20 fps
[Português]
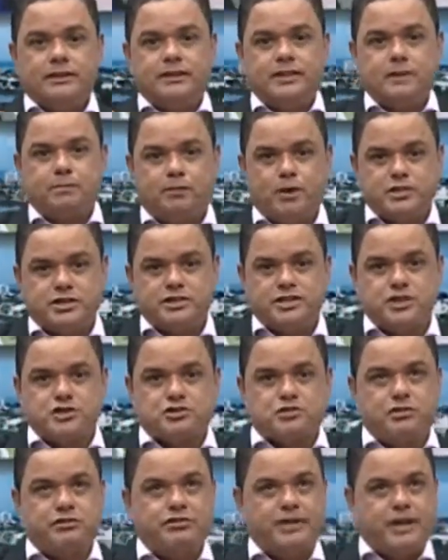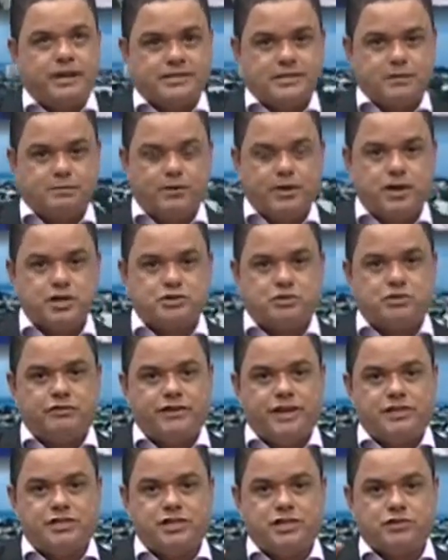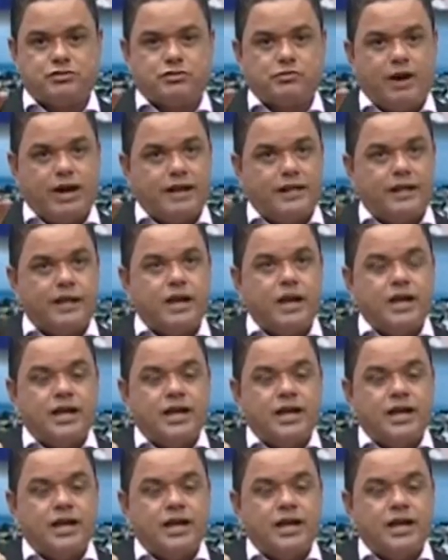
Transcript: Depois a gente conversa, depois a gente conversa. Tira isso do ar.